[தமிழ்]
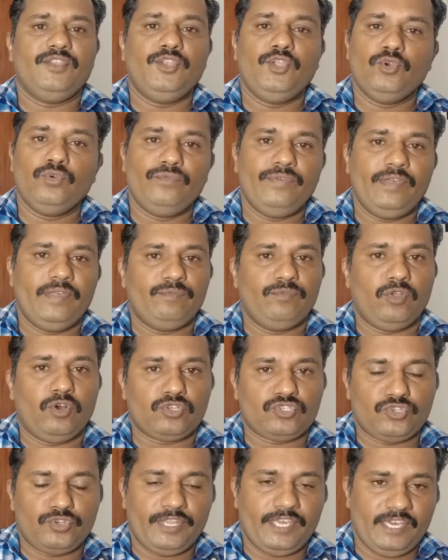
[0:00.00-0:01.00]
நியூ வே
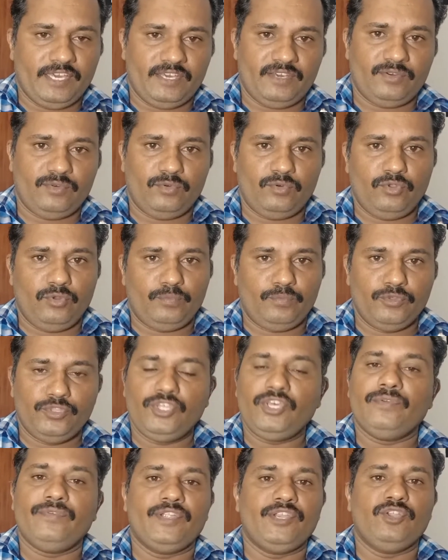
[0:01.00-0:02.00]
பிளாக்ஸுடைய ஒரு
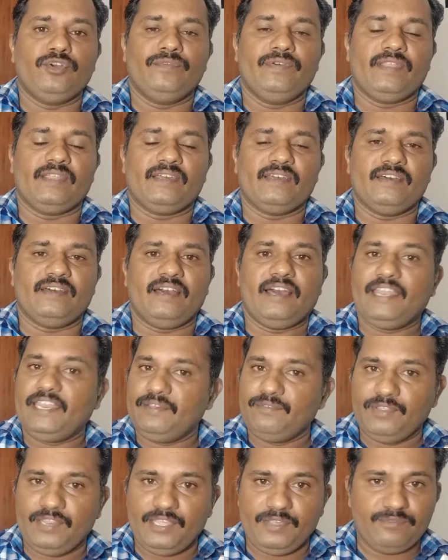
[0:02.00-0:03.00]
புதிய வீடியோவிற்கு
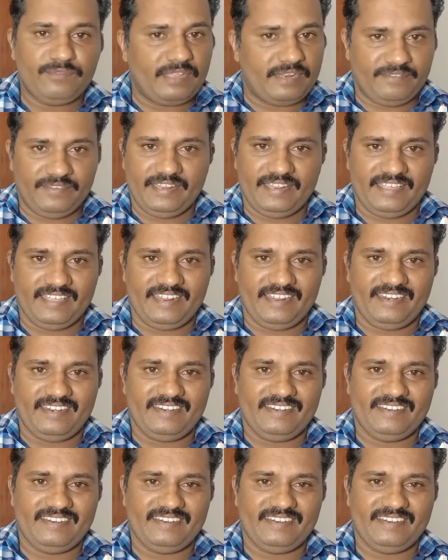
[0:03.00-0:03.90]
அனைவரையும் வரவேற்கிறேன்